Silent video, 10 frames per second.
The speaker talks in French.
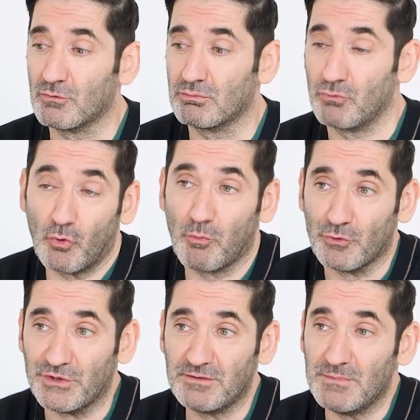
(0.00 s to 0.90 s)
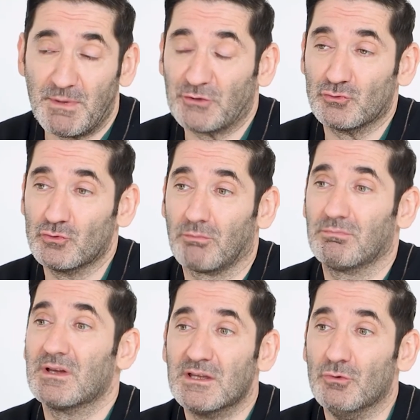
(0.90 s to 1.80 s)
le complotisme n'est pas
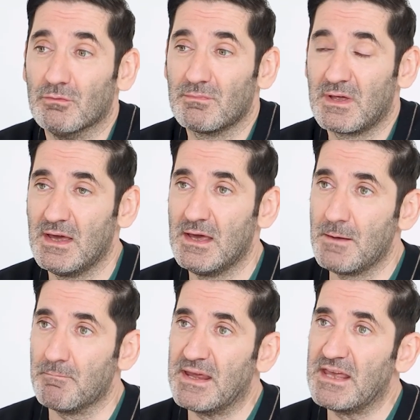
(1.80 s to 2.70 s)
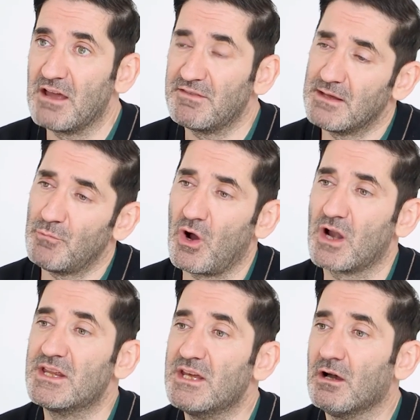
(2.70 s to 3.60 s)
toujours haineux. Mais il y a évidemment
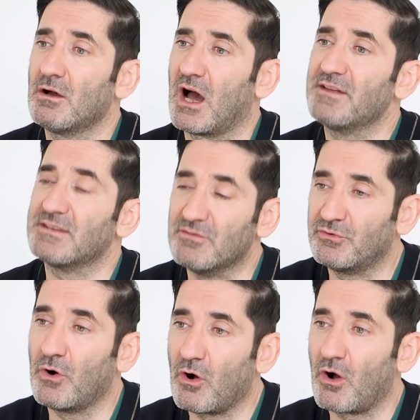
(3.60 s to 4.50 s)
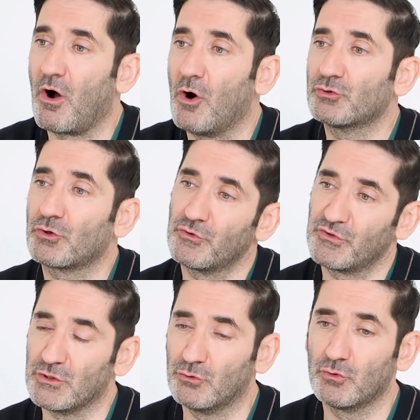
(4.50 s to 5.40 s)
un lien assez fort entre
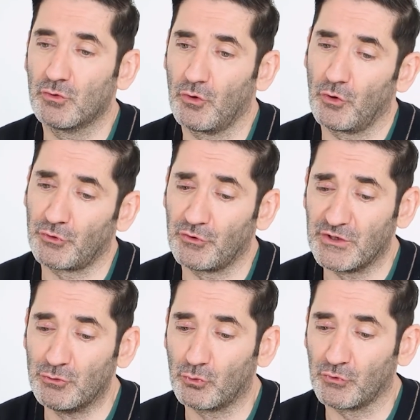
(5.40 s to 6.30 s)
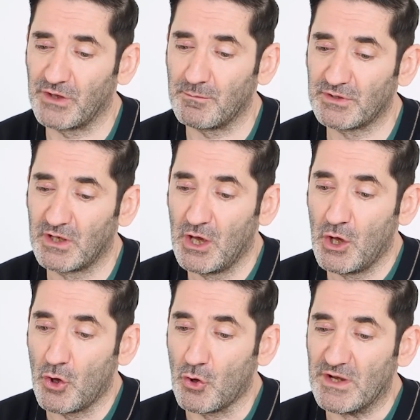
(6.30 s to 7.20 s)
ces deux, euh, concepts.
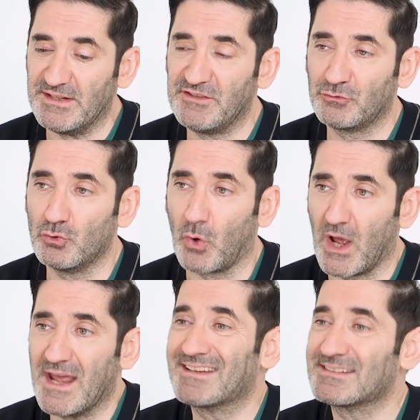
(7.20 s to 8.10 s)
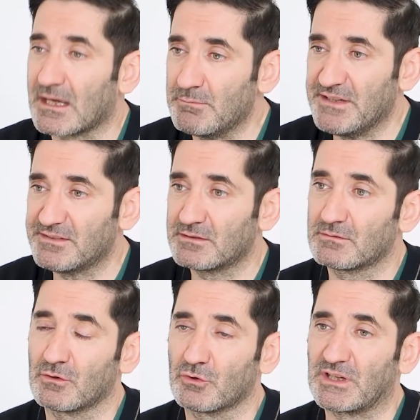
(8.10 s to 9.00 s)
Euh, les discours
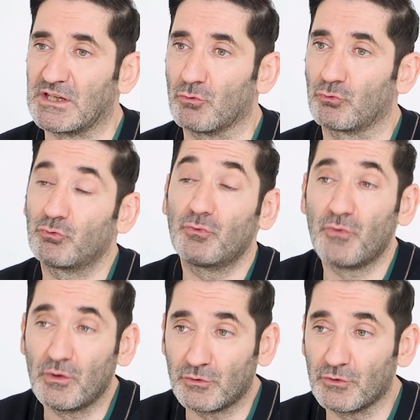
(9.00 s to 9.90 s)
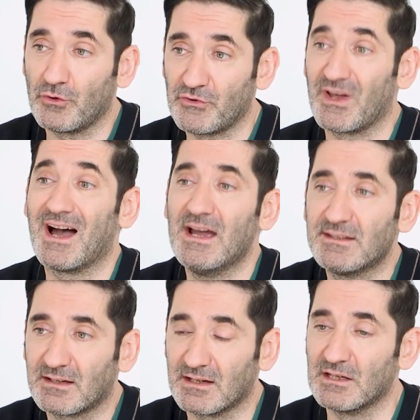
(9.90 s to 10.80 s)
extrémistes, euh, qui ont souvent tendance à
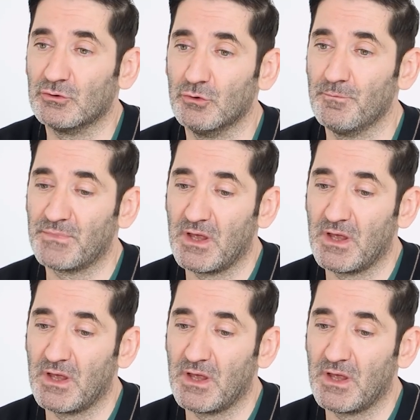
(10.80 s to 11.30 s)
être haineux,